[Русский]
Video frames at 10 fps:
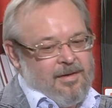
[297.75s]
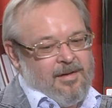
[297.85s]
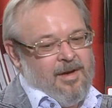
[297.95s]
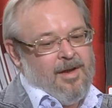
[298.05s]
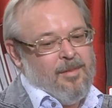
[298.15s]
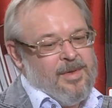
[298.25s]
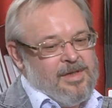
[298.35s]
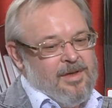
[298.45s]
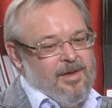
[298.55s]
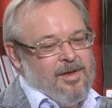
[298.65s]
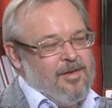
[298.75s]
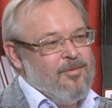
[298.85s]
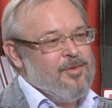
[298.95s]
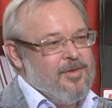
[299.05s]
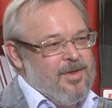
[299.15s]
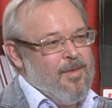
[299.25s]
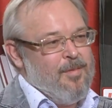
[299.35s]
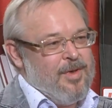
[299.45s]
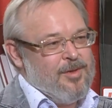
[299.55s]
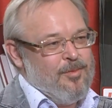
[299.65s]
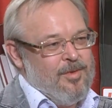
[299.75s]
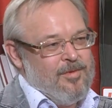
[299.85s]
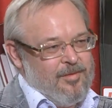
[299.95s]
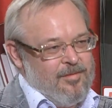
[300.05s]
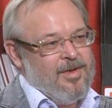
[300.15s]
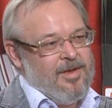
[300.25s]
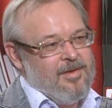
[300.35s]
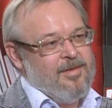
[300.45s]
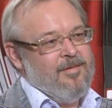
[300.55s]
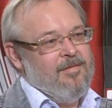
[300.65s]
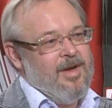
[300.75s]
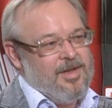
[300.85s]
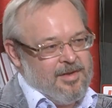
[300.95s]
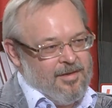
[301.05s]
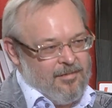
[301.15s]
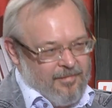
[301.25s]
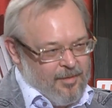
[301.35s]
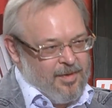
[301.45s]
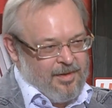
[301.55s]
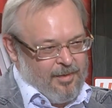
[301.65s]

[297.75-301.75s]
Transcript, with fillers: для объяснения того, что с нами происходит вот в этот важный выборный,